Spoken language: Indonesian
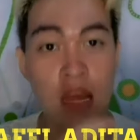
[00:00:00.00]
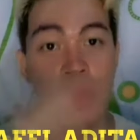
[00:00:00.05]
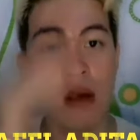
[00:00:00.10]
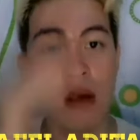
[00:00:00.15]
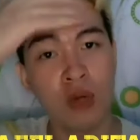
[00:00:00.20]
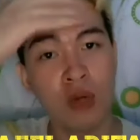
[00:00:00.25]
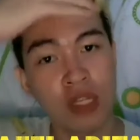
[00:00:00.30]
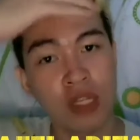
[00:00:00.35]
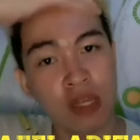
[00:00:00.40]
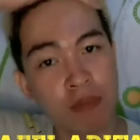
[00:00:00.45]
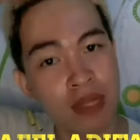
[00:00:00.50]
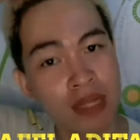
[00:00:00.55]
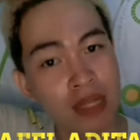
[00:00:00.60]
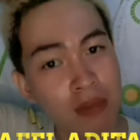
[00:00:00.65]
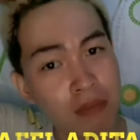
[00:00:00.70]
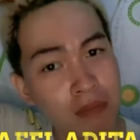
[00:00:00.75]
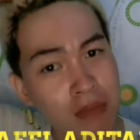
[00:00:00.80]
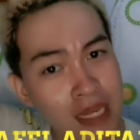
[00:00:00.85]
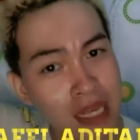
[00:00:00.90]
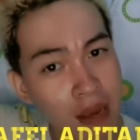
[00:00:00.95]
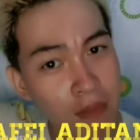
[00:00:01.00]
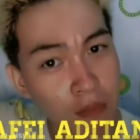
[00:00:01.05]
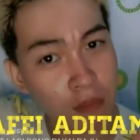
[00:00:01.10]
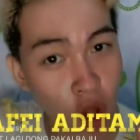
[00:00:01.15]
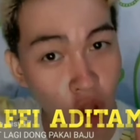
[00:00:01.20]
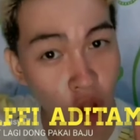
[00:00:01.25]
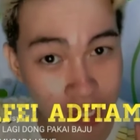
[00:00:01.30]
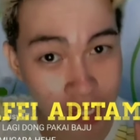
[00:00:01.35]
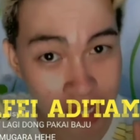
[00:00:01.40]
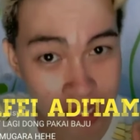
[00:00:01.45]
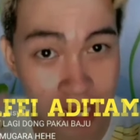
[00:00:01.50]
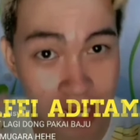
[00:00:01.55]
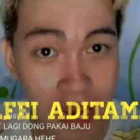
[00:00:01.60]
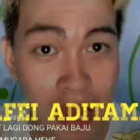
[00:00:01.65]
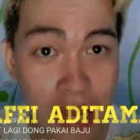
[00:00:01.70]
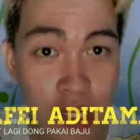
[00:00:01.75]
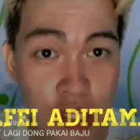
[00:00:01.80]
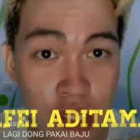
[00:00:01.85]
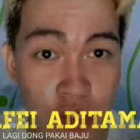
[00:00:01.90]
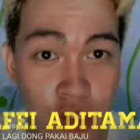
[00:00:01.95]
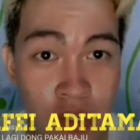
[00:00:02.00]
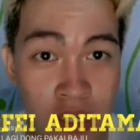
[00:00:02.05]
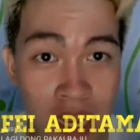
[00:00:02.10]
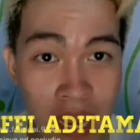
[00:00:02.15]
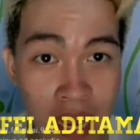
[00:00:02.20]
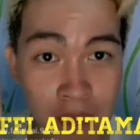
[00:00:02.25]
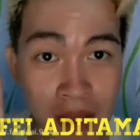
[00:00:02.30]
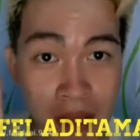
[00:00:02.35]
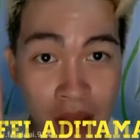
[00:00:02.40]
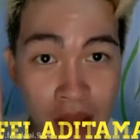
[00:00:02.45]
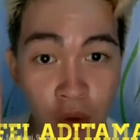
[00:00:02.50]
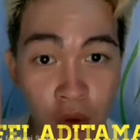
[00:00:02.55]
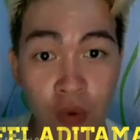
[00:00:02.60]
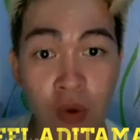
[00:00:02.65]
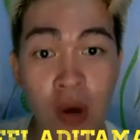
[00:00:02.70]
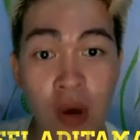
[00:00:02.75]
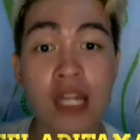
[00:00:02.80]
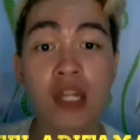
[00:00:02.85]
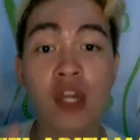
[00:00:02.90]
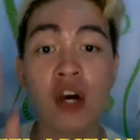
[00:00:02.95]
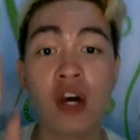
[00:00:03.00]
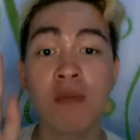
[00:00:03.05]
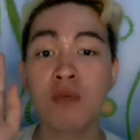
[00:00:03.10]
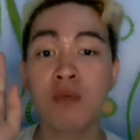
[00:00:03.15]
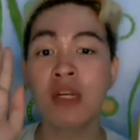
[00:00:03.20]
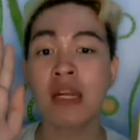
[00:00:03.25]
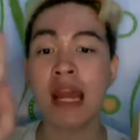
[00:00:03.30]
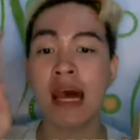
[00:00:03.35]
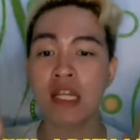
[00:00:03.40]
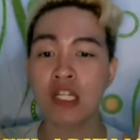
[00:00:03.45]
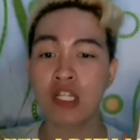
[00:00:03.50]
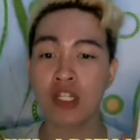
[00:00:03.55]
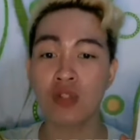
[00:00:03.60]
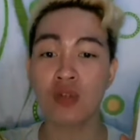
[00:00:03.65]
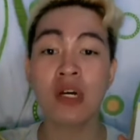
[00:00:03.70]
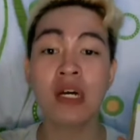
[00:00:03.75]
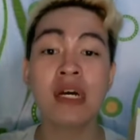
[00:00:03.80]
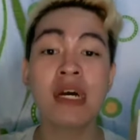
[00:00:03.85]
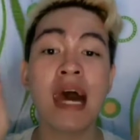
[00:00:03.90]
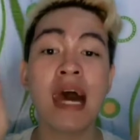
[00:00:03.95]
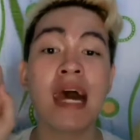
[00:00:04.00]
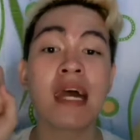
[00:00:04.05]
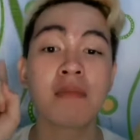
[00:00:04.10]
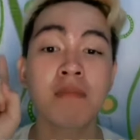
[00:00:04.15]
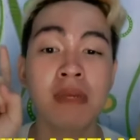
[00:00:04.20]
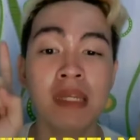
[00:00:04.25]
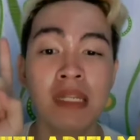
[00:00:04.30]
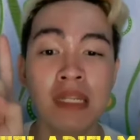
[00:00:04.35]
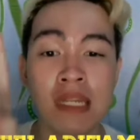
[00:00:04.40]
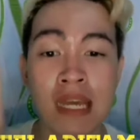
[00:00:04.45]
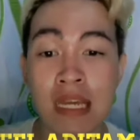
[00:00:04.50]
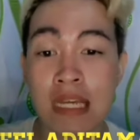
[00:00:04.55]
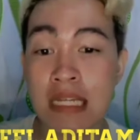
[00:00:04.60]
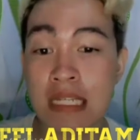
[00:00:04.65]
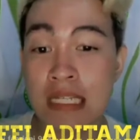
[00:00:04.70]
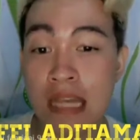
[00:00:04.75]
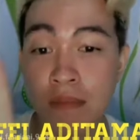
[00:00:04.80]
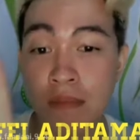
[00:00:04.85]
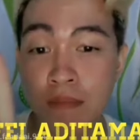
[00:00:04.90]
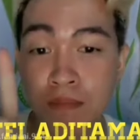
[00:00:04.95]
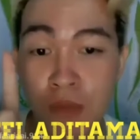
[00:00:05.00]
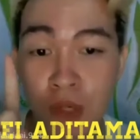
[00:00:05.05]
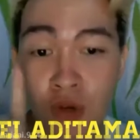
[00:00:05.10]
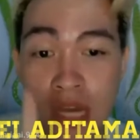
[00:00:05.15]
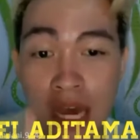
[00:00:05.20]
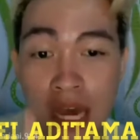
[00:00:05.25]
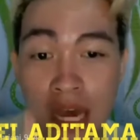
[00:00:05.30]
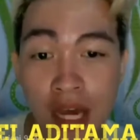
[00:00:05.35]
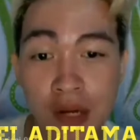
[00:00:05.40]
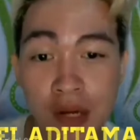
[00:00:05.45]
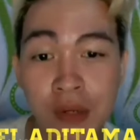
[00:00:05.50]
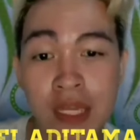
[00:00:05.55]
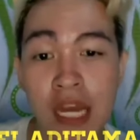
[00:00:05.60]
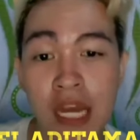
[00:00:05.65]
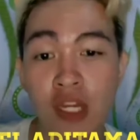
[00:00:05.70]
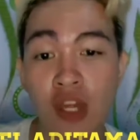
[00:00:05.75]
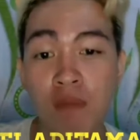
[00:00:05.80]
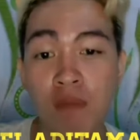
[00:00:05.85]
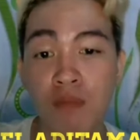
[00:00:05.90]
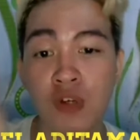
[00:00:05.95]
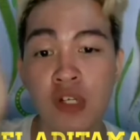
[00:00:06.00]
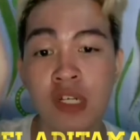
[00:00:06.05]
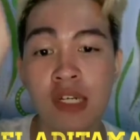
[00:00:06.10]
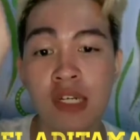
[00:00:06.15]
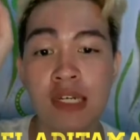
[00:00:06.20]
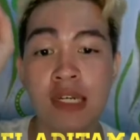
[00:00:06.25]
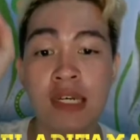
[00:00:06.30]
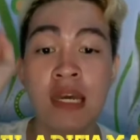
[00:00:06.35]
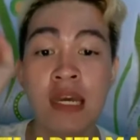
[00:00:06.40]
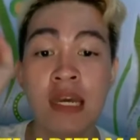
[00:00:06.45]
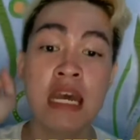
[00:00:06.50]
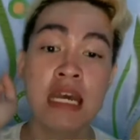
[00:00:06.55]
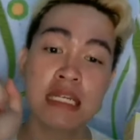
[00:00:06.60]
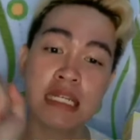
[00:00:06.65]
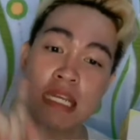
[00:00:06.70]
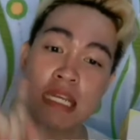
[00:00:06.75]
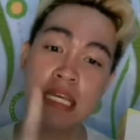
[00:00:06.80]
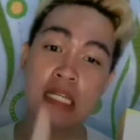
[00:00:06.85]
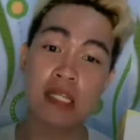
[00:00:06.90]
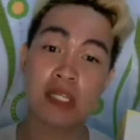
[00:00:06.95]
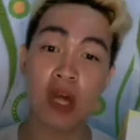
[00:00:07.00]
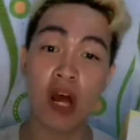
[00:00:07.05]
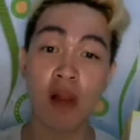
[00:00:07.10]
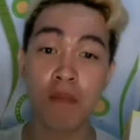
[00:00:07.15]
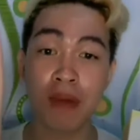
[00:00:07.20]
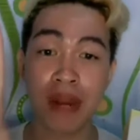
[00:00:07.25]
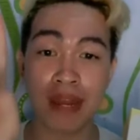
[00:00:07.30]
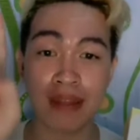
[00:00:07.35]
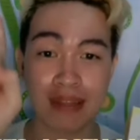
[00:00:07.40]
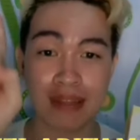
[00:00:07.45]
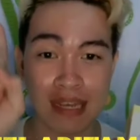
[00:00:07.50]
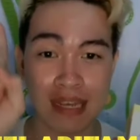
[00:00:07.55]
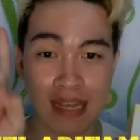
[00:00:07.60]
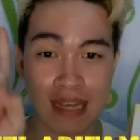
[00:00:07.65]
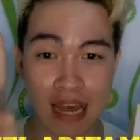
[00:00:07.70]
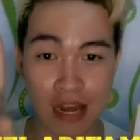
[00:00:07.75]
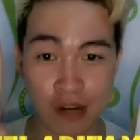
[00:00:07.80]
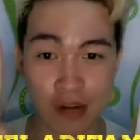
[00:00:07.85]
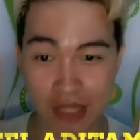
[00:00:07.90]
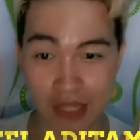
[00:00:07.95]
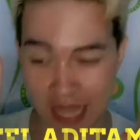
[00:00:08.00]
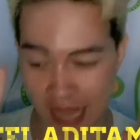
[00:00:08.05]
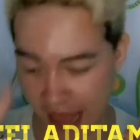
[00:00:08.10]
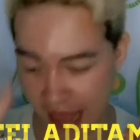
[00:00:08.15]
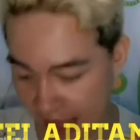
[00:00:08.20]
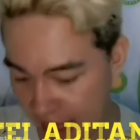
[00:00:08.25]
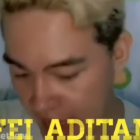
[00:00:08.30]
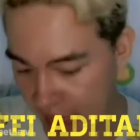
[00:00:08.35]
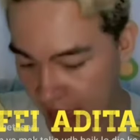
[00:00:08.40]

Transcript: Buat teman-teman yang mau order langsung DM aku ataupun langsung ke adminnya Isa Bill Garut ataupun ke Skin Soul Brightening Garut ya.